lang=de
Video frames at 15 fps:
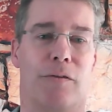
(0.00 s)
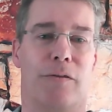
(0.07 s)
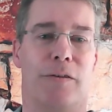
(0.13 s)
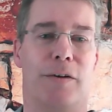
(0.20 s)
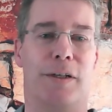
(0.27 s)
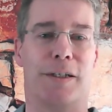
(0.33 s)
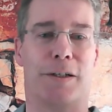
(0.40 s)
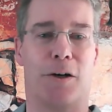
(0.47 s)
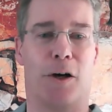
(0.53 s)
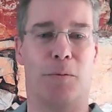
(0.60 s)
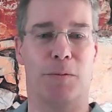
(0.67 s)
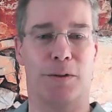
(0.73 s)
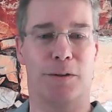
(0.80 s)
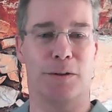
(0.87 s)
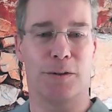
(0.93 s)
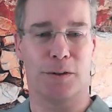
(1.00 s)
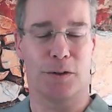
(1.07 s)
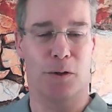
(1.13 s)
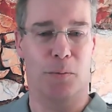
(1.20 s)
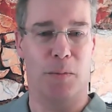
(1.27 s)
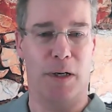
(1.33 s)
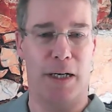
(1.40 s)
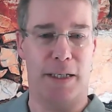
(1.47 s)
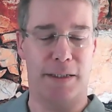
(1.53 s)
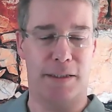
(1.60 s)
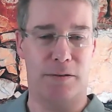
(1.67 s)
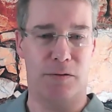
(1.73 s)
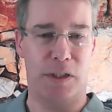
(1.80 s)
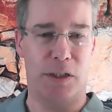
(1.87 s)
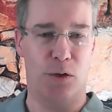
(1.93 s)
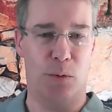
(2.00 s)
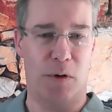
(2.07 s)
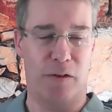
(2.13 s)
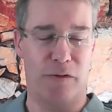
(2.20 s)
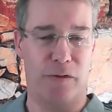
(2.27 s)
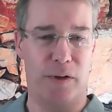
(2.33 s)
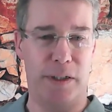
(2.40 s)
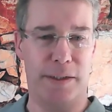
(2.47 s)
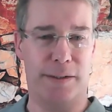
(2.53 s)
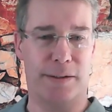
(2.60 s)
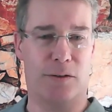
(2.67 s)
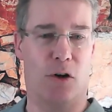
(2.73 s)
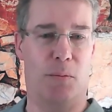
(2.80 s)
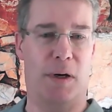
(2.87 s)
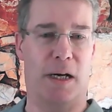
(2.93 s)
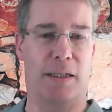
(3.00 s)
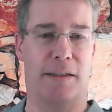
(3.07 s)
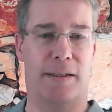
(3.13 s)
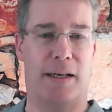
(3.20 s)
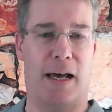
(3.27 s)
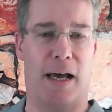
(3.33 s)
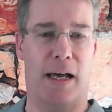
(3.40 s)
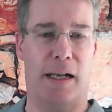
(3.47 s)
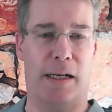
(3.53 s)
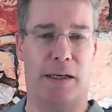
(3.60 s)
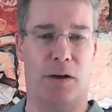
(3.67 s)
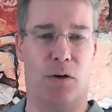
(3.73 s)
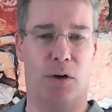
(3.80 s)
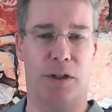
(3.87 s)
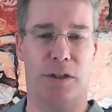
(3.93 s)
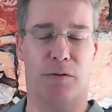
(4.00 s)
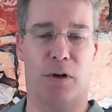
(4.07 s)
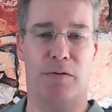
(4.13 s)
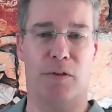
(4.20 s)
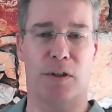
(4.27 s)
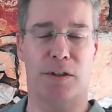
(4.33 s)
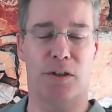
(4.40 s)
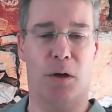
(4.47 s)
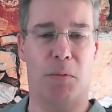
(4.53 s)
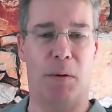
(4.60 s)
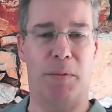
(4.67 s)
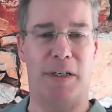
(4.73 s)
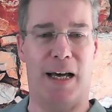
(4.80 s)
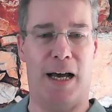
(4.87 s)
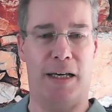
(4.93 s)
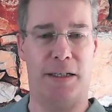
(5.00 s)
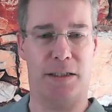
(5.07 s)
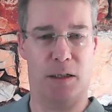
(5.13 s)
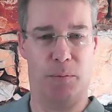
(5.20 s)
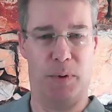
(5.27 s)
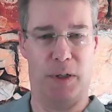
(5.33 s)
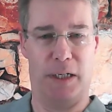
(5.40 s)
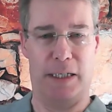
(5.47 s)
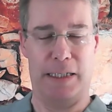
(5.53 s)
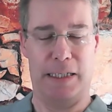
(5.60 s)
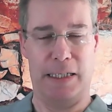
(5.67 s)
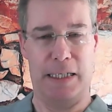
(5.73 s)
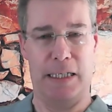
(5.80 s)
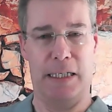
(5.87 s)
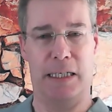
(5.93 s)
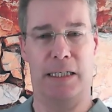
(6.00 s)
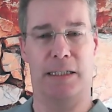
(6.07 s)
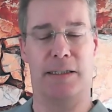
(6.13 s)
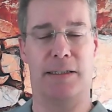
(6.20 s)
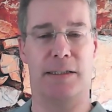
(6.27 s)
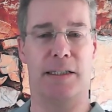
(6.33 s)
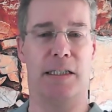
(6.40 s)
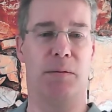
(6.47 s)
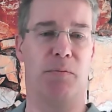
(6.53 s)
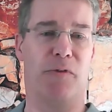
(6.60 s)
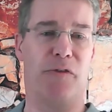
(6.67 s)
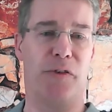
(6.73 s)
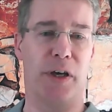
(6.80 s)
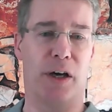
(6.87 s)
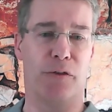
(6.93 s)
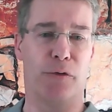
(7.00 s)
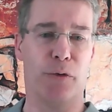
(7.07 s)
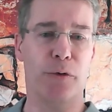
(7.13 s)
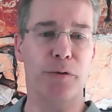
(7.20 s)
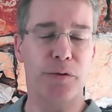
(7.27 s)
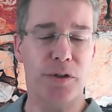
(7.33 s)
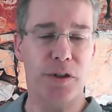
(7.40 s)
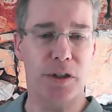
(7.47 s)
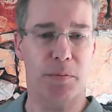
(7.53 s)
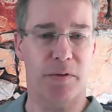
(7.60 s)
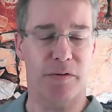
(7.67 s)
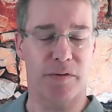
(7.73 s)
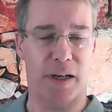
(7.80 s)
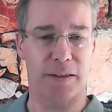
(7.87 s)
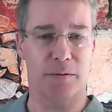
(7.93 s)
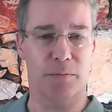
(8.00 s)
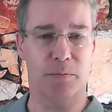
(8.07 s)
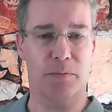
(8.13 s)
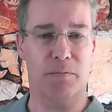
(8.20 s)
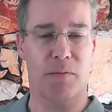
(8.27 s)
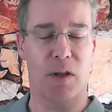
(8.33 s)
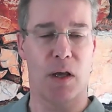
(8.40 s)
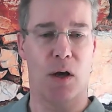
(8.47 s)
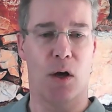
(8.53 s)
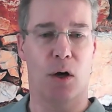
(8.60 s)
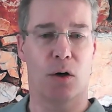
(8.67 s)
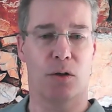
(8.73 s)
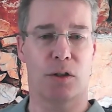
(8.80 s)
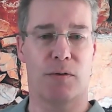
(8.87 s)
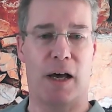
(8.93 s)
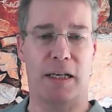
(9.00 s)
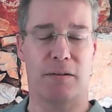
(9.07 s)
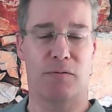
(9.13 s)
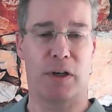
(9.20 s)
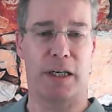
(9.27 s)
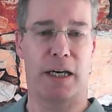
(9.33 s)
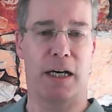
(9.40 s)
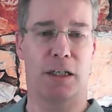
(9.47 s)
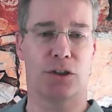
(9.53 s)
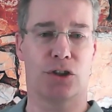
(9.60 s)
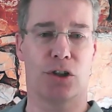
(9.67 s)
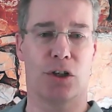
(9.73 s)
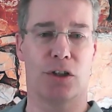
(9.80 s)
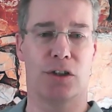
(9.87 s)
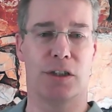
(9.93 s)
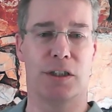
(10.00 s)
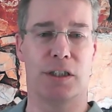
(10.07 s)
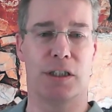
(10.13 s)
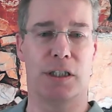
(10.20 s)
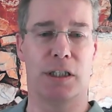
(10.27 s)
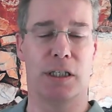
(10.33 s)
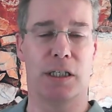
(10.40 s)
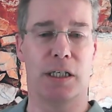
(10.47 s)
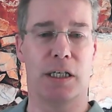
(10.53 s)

Willkommen zum letzten Video über Fließkommazahlen. Heute wollen wir uns nochmal mit e IEEE 754 befassen. Und zwar hatten wir ja schon die